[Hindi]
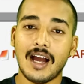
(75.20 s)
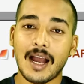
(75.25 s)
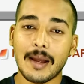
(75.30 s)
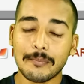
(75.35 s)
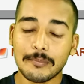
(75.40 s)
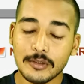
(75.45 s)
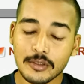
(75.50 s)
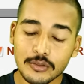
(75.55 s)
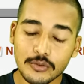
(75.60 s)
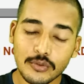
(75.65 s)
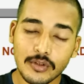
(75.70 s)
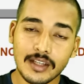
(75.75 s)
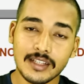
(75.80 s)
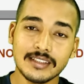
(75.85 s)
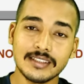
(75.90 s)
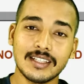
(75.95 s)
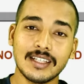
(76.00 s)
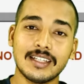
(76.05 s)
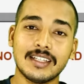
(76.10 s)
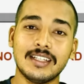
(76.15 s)
आपकी जो
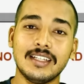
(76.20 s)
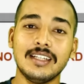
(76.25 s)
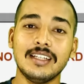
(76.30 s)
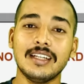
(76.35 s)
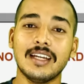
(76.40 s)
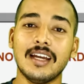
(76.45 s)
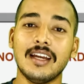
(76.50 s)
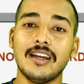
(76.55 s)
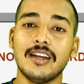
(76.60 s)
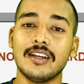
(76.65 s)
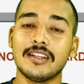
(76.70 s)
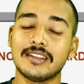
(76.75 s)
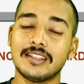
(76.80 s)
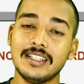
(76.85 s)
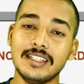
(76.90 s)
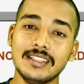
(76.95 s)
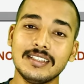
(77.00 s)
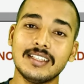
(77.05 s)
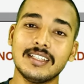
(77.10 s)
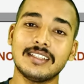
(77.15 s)
आंसर की है
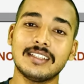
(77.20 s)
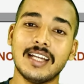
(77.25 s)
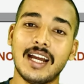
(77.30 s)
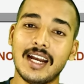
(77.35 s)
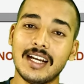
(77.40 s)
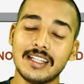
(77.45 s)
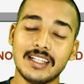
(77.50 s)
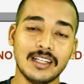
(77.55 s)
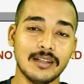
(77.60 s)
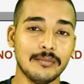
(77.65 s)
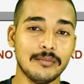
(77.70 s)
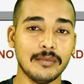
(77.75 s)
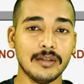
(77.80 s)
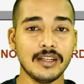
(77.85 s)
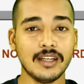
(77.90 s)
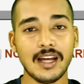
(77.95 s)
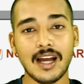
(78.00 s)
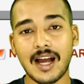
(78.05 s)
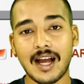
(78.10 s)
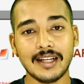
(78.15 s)
तीन से चार दिन
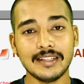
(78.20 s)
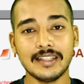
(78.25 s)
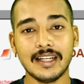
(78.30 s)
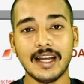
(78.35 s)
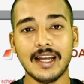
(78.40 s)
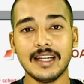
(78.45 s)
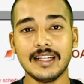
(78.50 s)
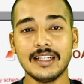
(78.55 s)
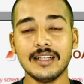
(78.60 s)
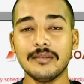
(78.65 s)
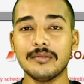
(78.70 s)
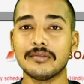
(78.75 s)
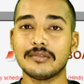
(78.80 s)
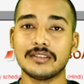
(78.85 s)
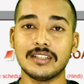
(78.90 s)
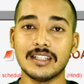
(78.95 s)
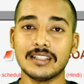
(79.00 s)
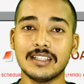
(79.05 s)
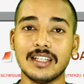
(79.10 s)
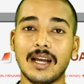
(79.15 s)
में आ जाएगी
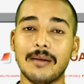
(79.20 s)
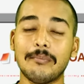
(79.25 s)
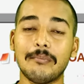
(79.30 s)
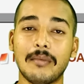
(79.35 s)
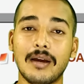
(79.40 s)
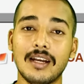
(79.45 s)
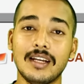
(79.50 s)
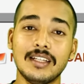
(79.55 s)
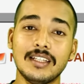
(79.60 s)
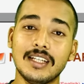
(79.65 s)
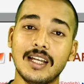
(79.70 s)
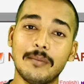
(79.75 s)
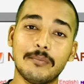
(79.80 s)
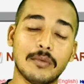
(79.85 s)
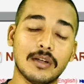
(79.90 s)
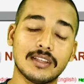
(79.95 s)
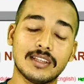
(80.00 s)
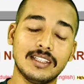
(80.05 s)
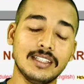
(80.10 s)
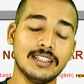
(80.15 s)
जैसे आप मान लीजिए
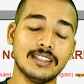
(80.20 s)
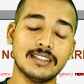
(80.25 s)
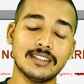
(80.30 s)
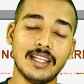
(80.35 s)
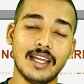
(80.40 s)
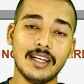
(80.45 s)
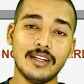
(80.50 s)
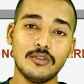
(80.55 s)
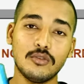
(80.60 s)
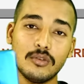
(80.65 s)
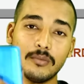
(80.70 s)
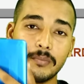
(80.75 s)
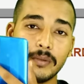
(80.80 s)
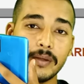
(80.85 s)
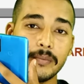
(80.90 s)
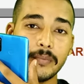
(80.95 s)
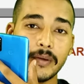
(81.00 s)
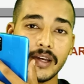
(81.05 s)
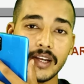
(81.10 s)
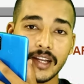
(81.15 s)
आपका तीस तारीख को
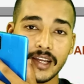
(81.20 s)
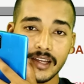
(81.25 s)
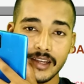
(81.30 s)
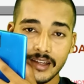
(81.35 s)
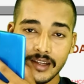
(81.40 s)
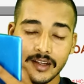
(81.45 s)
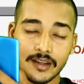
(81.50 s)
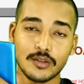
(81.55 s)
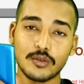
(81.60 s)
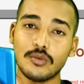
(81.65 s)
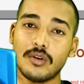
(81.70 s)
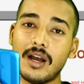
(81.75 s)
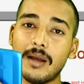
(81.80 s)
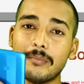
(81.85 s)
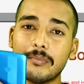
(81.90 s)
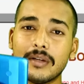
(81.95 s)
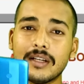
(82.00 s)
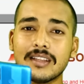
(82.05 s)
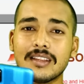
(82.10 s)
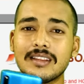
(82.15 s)
पेपर है तो
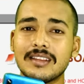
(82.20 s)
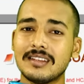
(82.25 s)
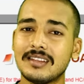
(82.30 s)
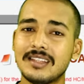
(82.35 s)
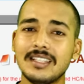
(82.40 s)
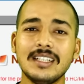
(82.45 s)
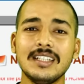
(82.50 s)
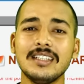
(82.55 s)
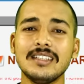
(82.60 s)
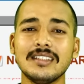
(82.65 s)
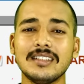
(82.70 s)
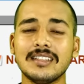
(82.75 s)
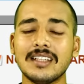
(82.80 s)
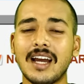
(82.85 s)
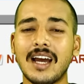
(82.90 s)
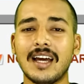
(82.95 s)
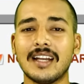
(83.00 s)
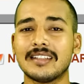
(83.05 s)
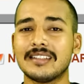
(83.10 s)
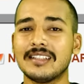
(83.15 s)
आपका तीन चार